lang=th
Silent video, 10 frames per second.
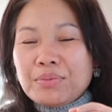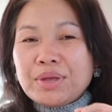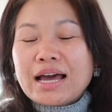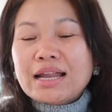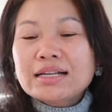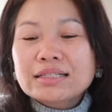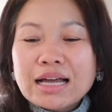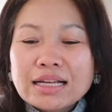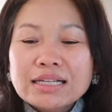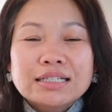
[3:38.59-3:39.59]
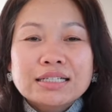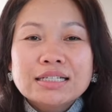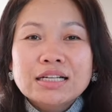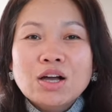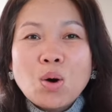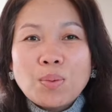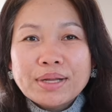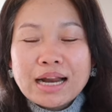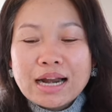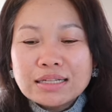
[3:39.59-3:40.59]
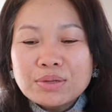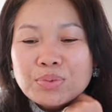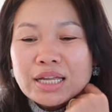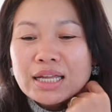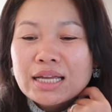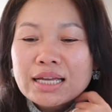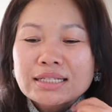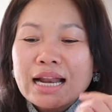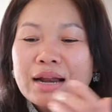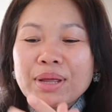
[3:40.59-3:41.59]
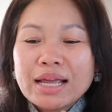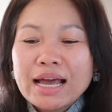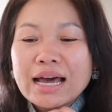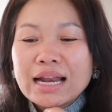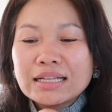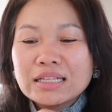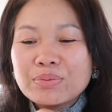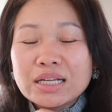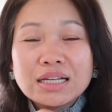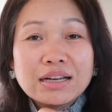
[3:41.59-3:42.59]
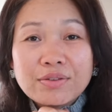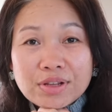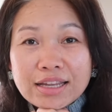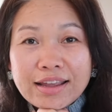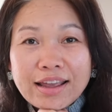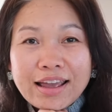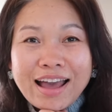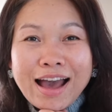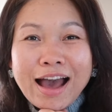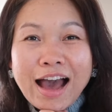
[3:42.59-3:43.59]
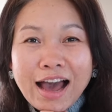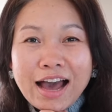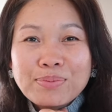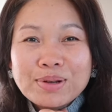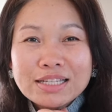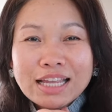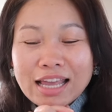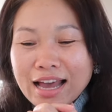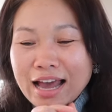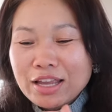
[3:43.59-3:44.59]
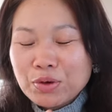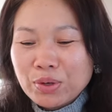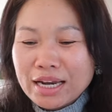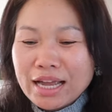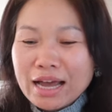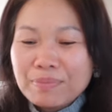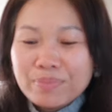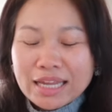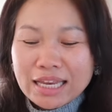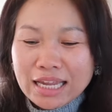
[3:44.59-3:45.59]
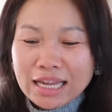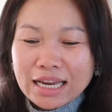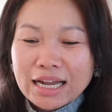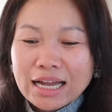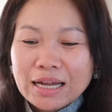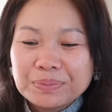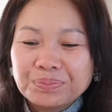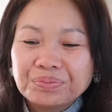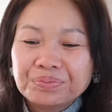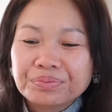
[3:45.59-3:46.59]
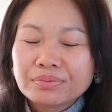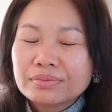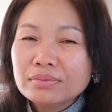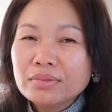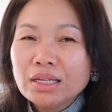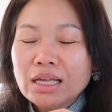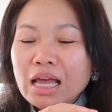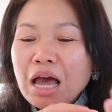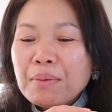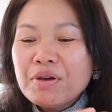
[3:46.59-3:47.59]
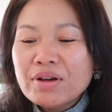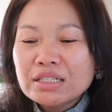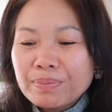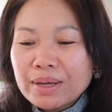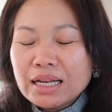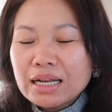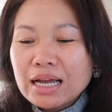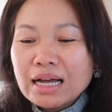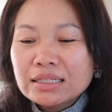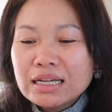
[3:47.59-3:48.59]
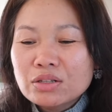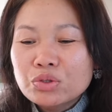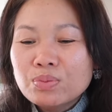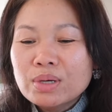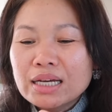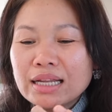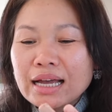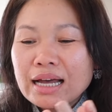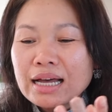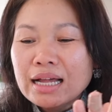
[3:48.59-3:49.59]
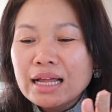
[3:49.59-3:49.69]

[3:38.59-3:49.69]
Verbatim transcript: มีการเลือกตั้งเกิดขึ้นของประธานาธิบดีสหรัฐอเมริกานะคะจะมีขึ้นในวันที่ 5 พฤศจิกายนนะคะปีนี้นะคะไม่ว่าจะเป็นชักชูเมอร์นะคะ